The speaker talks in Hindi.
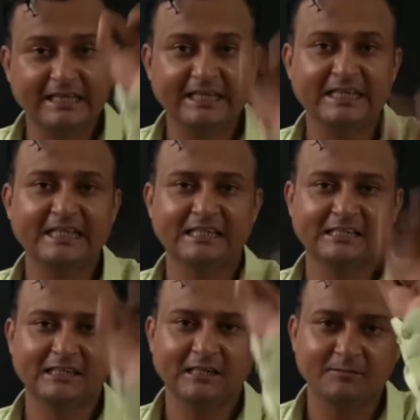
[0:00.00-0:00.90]
एक
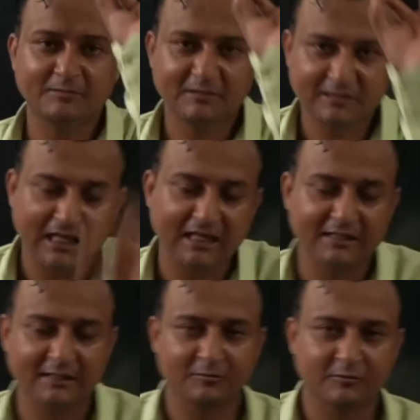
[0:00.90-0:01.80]
दशमलव चार
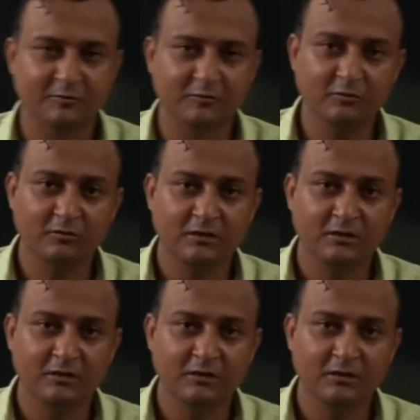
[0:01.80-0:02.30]
के बच्चों